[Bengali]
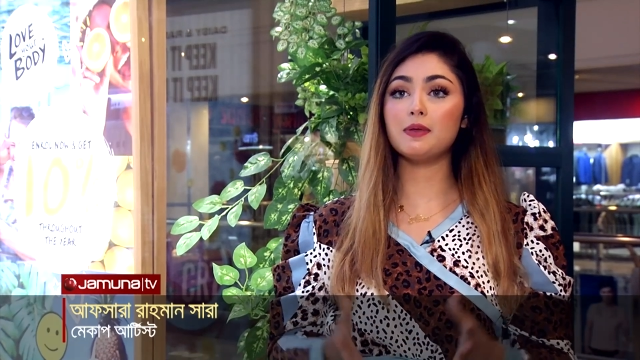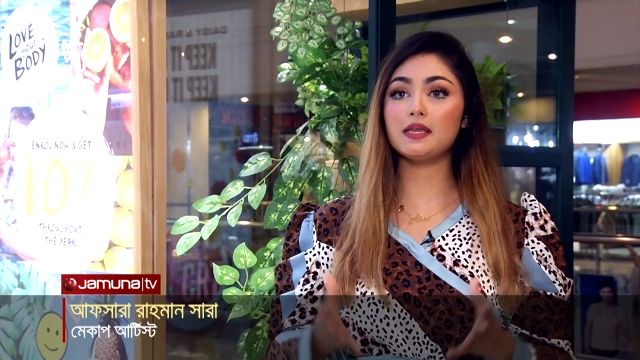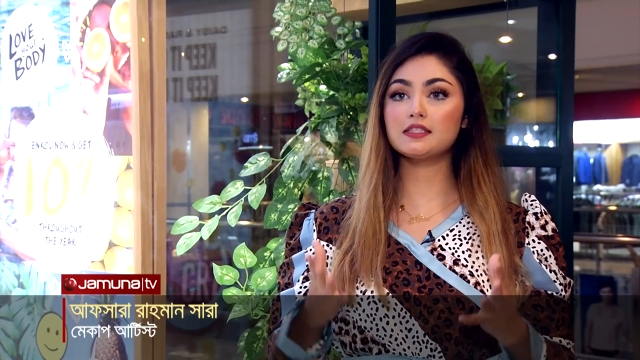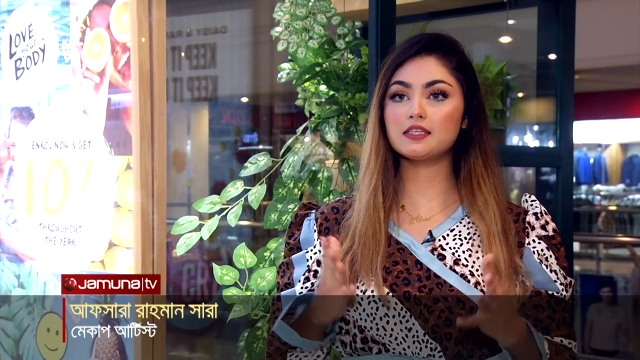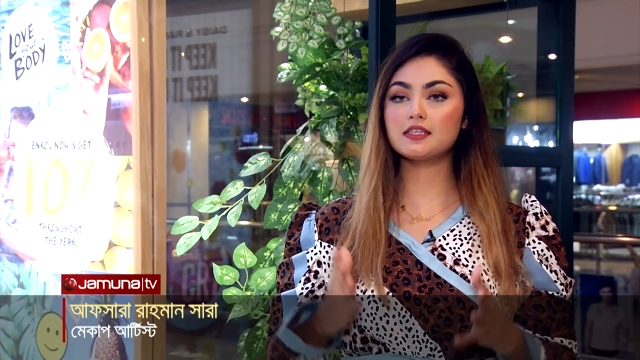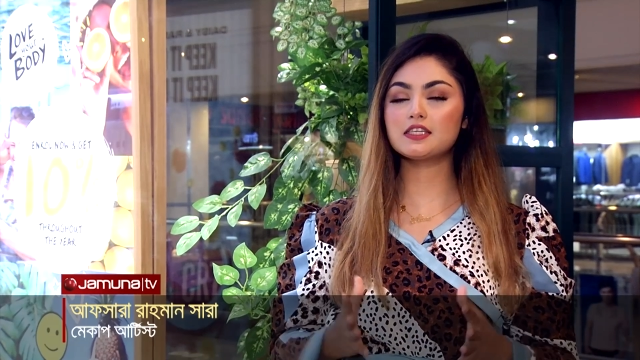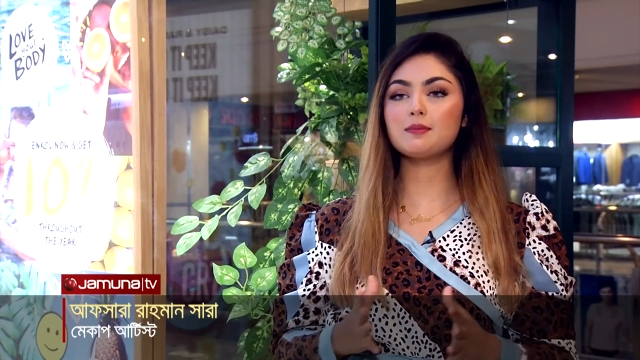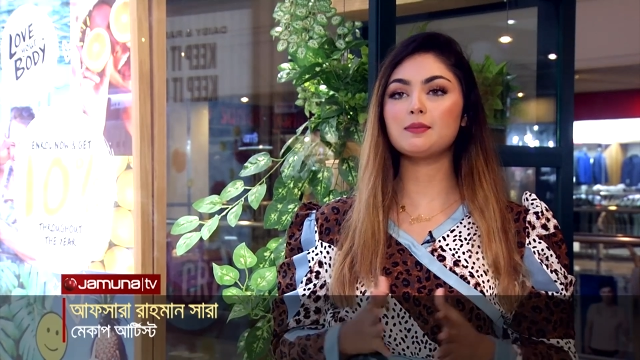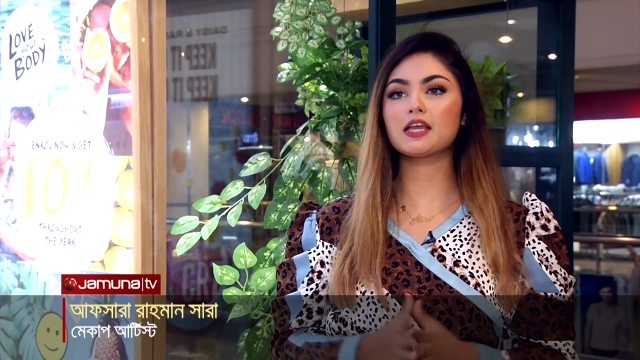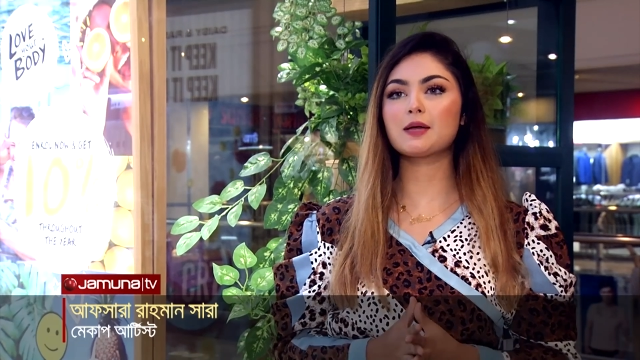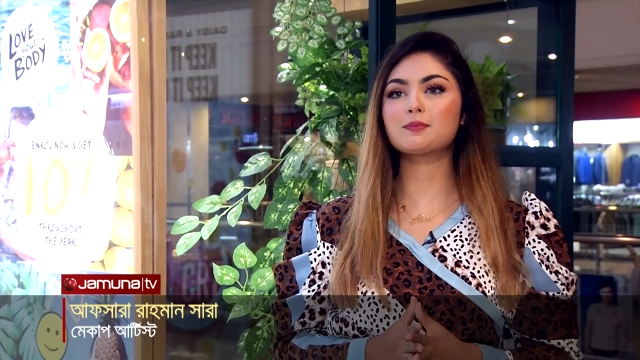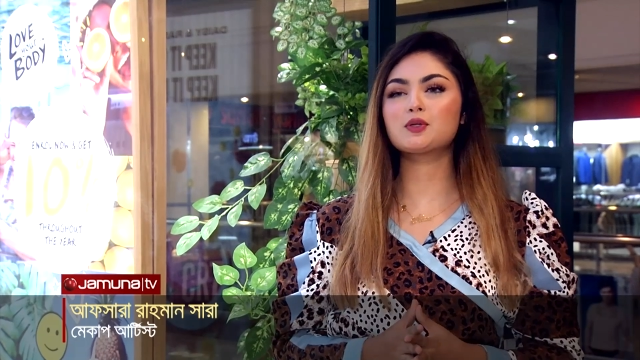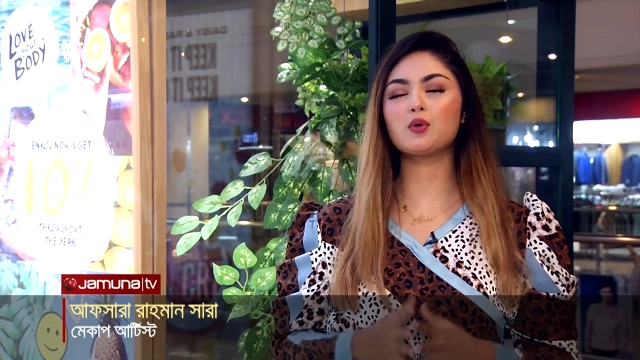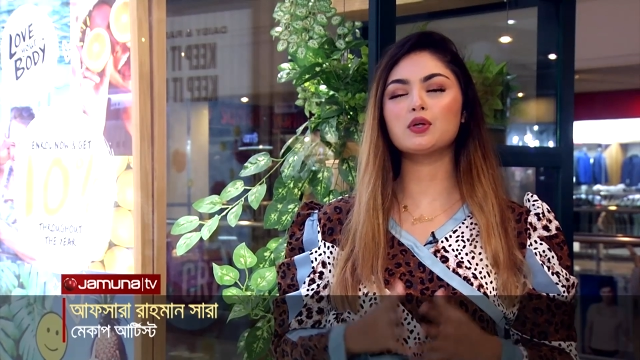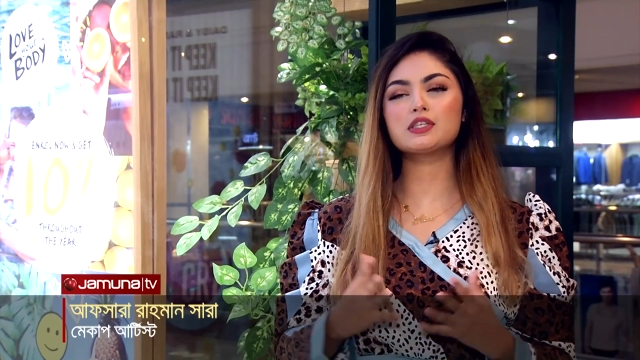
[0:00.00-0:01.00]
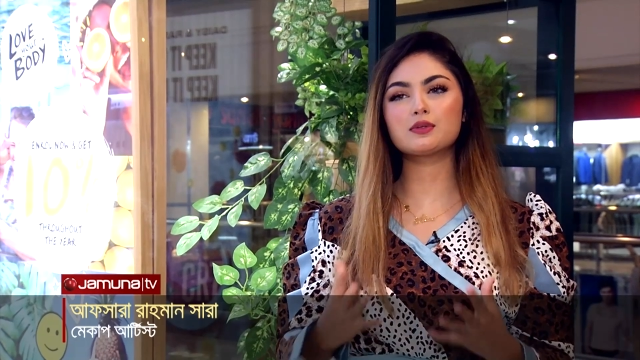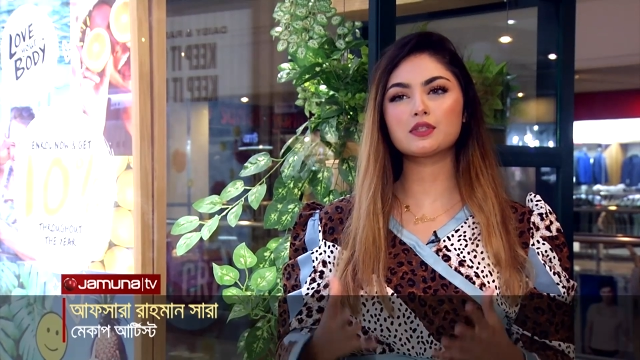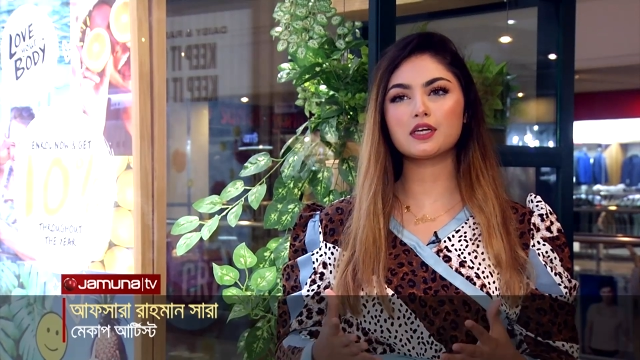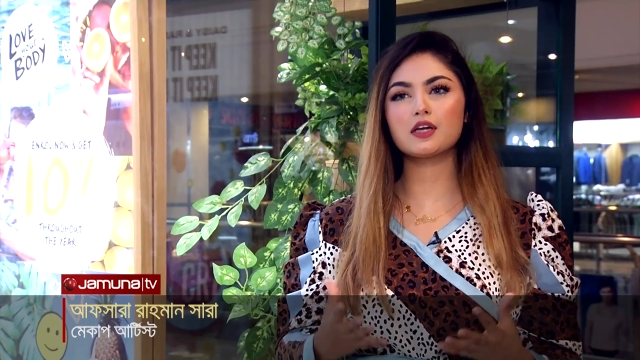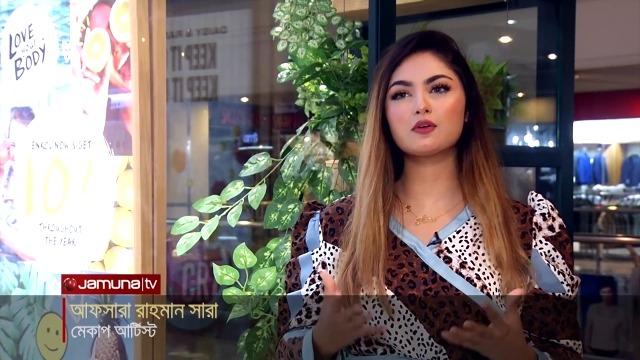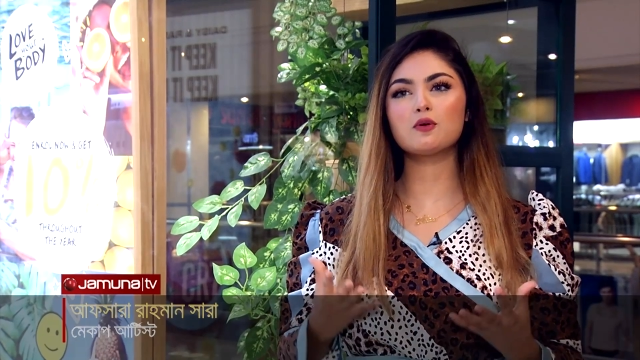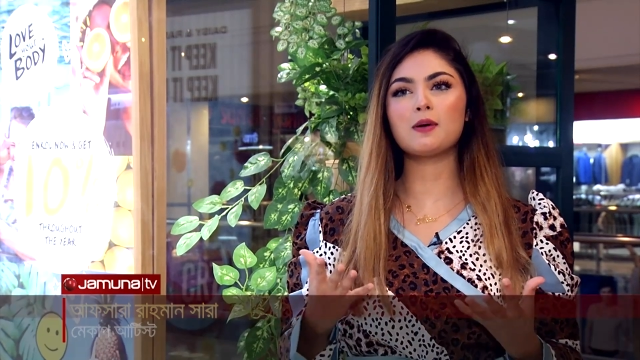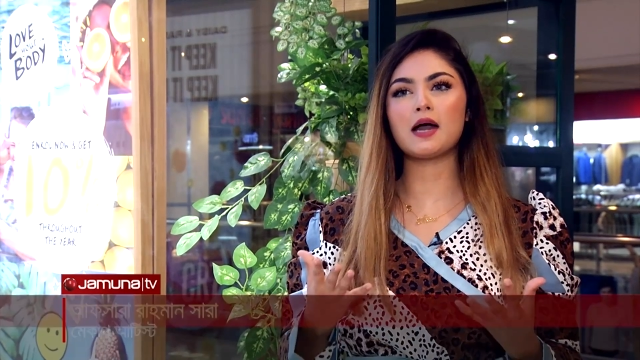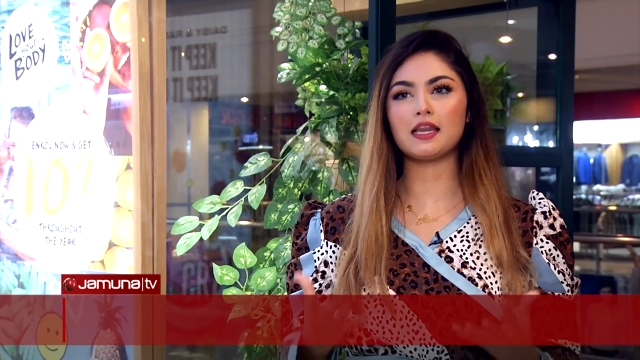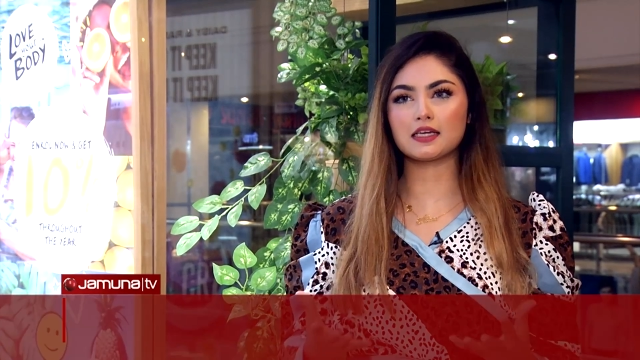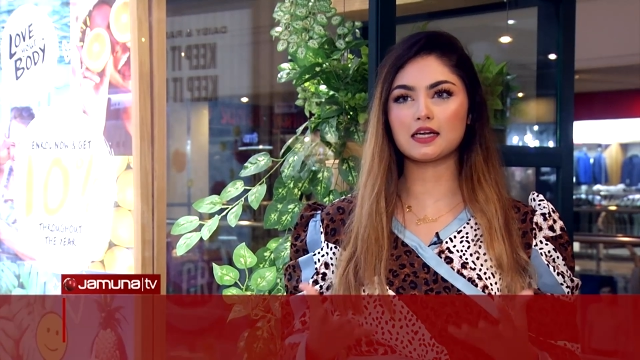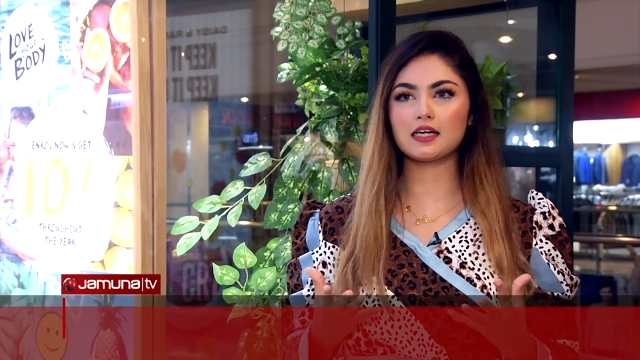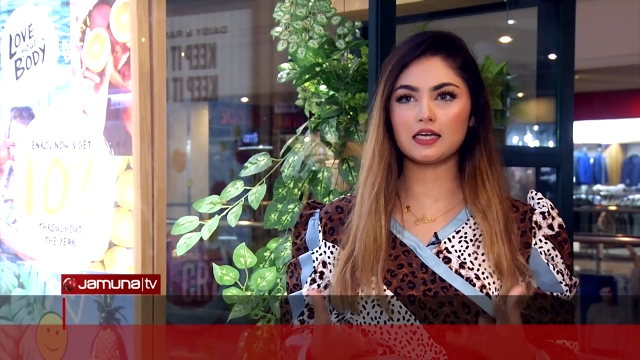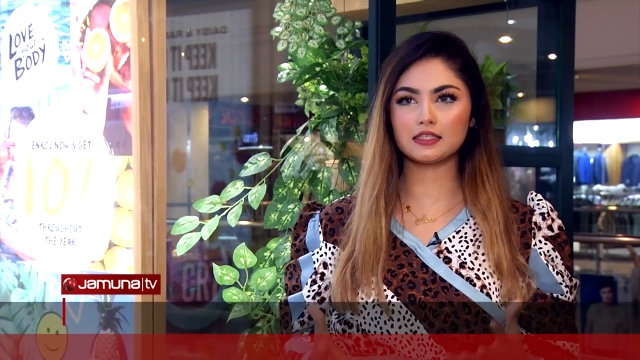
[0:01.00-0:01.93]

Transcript: বেজের যে মেকআপটা ওইটাও তারা খুব হালকা